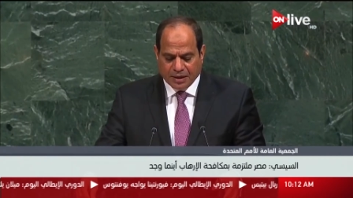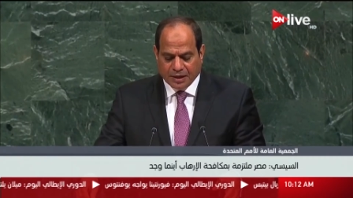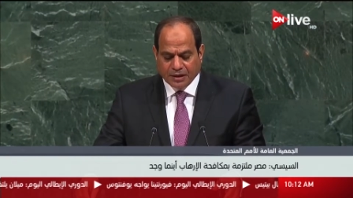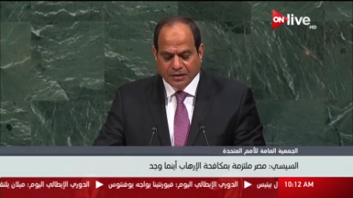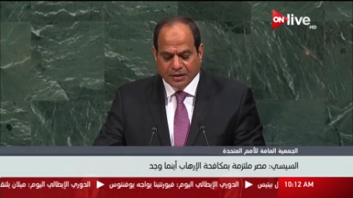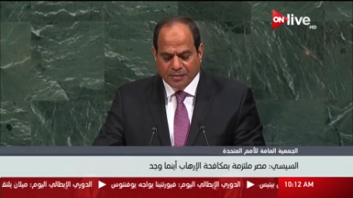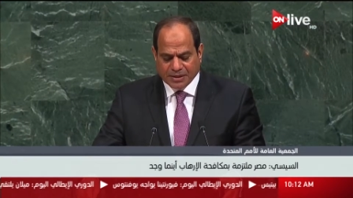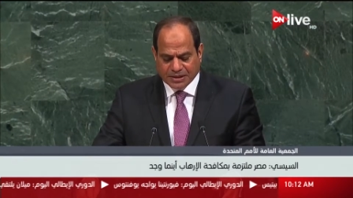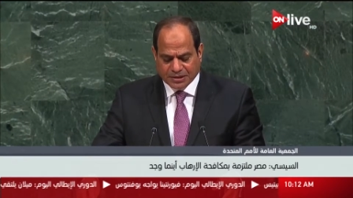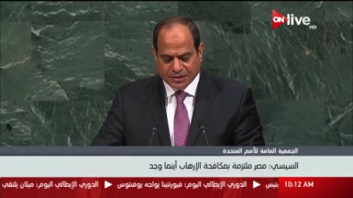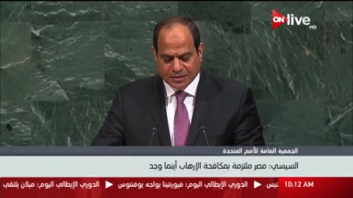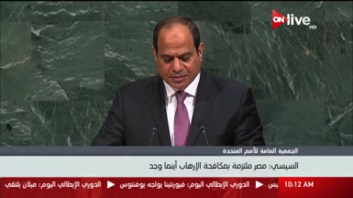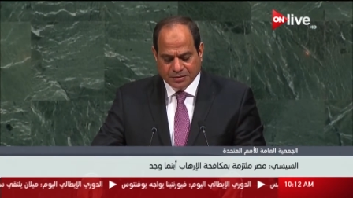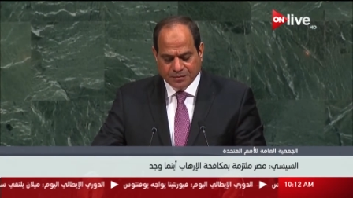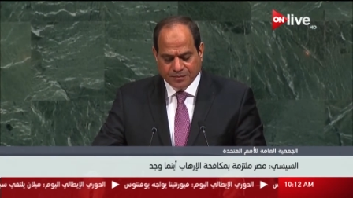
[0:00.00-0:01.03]
إن
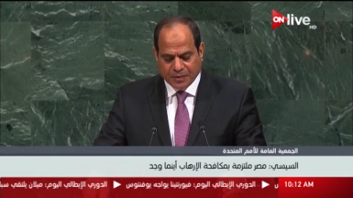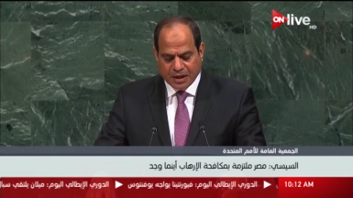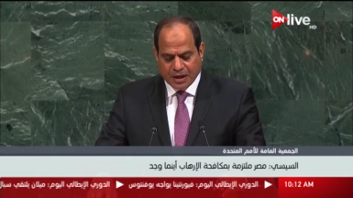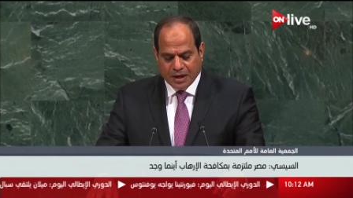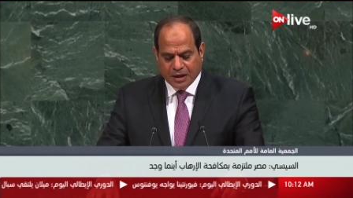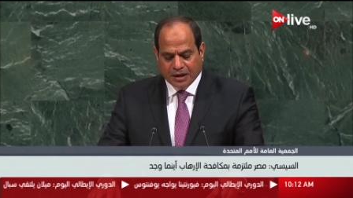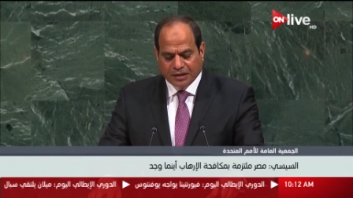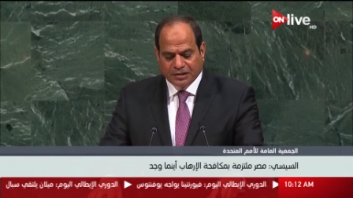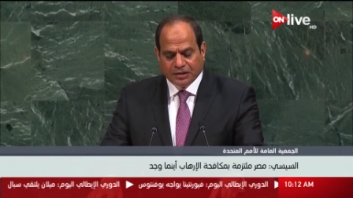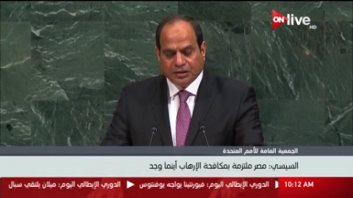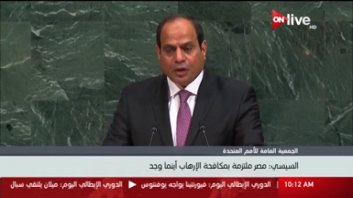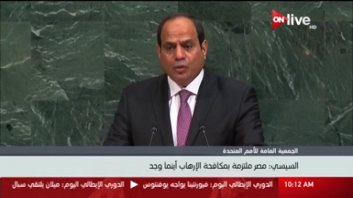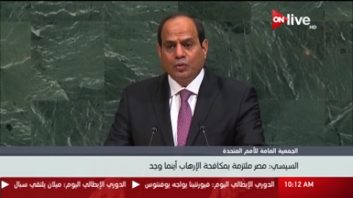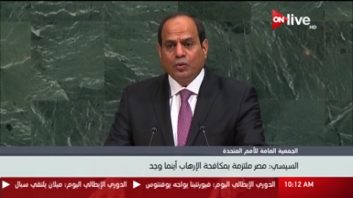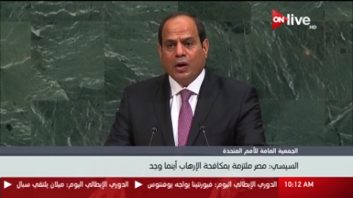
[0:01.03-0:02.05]
مصر التي
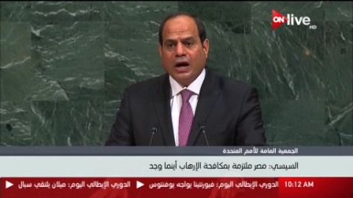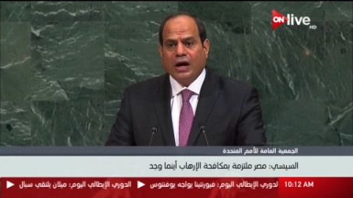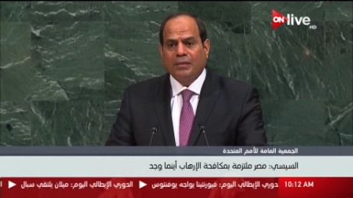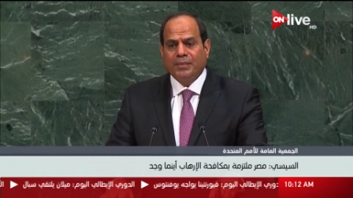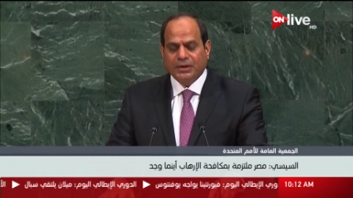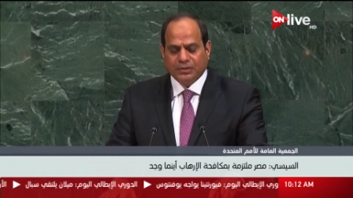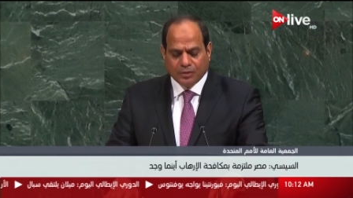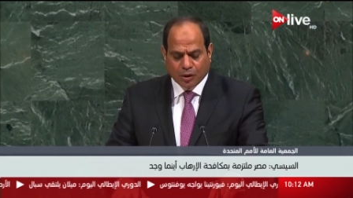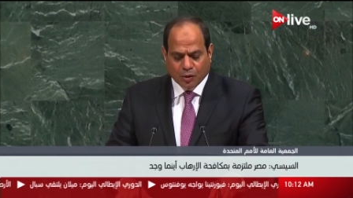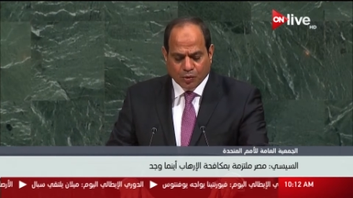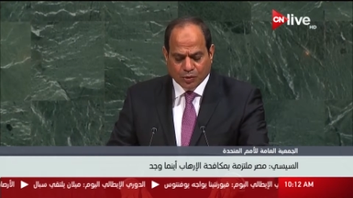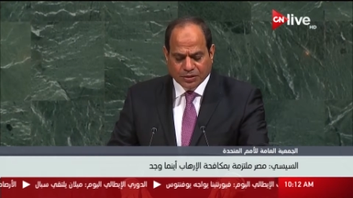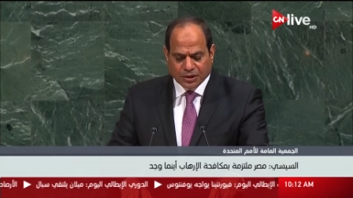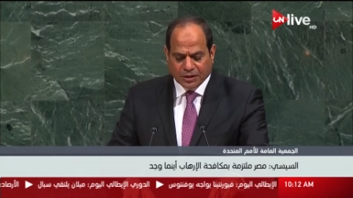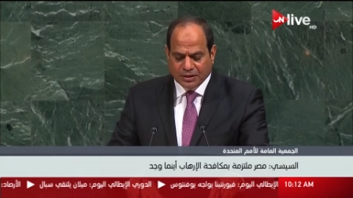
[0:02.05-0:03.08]
تخوض حربا
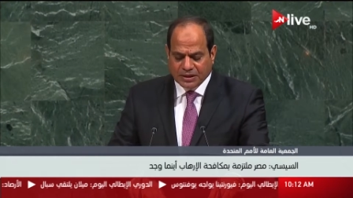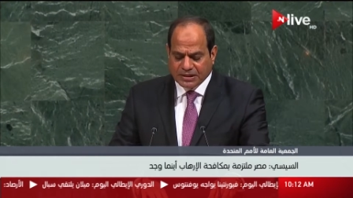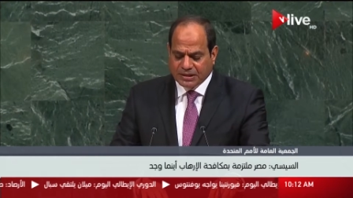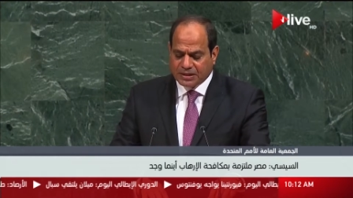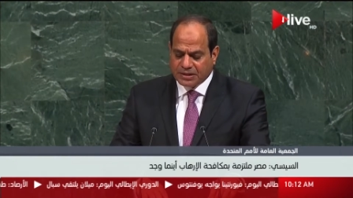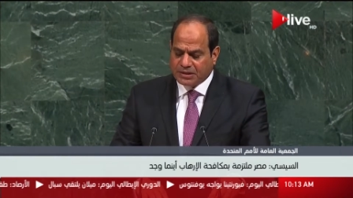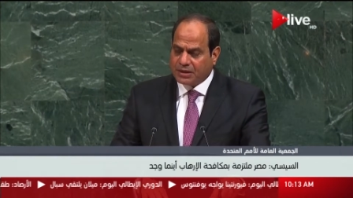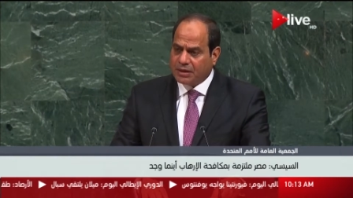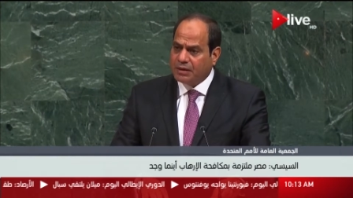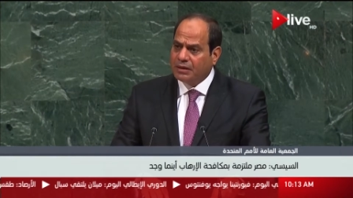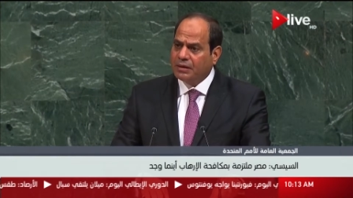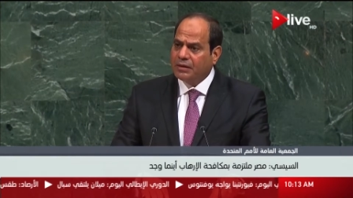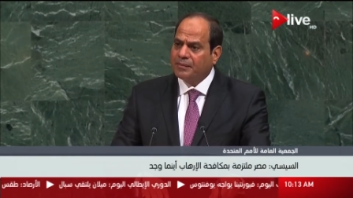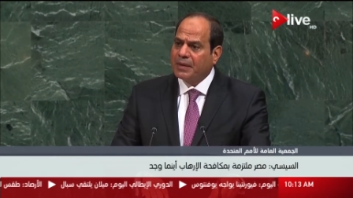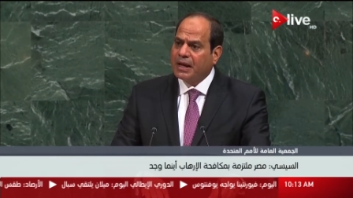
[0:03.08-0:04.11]
ضروسا
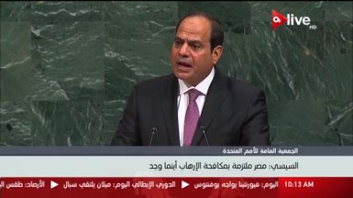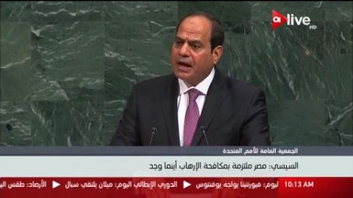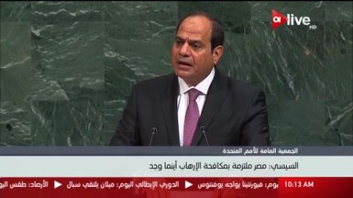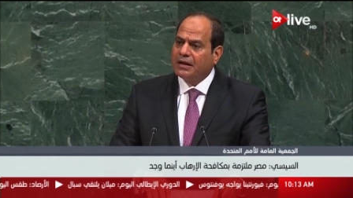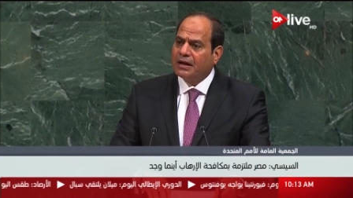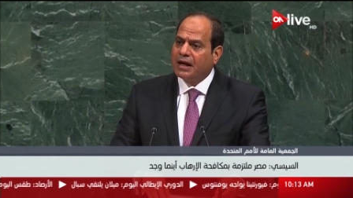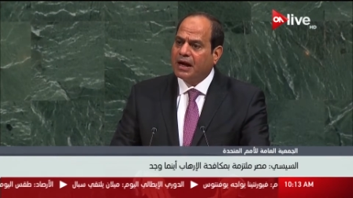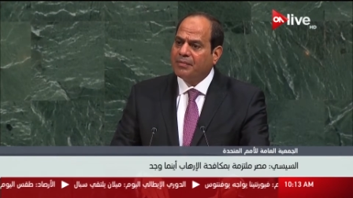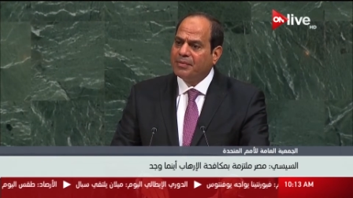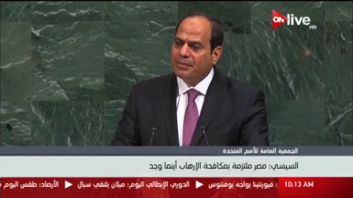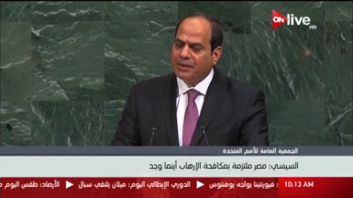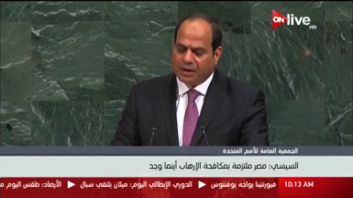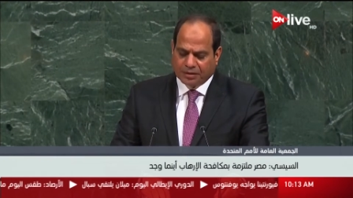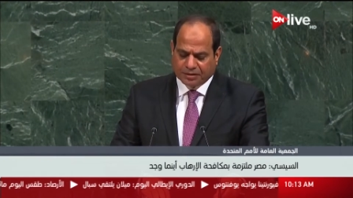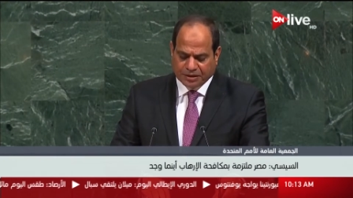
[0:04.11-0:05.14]
لاستئصال الإرهاب
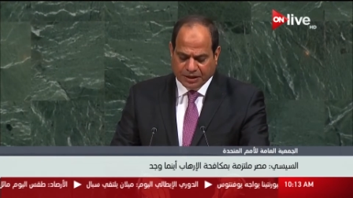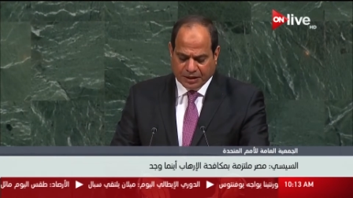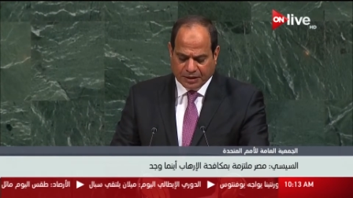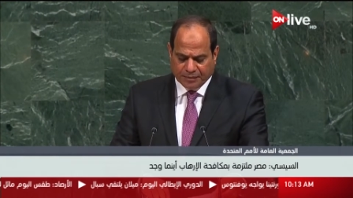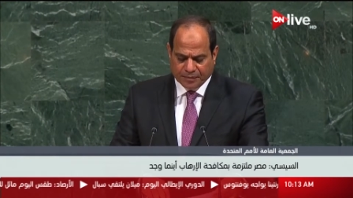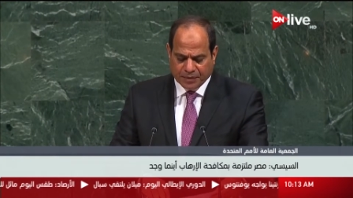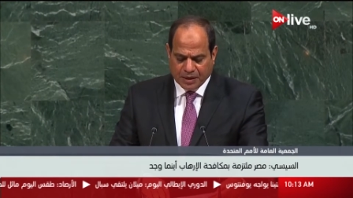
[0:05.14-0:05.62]
من أرضها